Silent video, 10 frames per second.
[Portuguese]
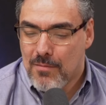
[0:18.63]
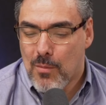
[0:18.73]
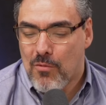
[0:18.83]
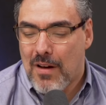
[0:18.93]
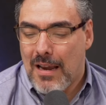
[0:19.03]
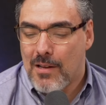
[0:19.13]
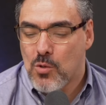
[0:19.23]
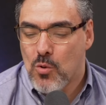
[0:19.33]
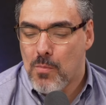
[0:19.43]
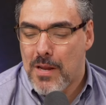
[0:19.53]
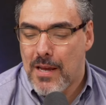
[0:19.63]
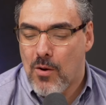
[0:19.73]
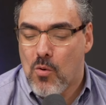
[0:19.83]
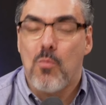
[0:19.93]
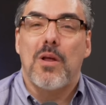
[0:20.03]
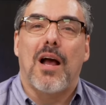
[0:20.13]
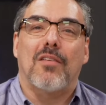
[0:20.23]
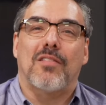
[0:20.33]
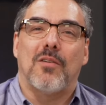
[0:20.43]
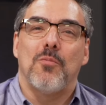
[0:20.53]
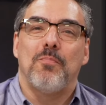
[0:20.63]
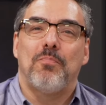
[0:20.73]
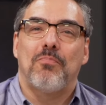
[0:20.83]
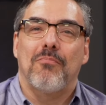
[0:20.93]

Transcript: Vamos falar sobre comunicação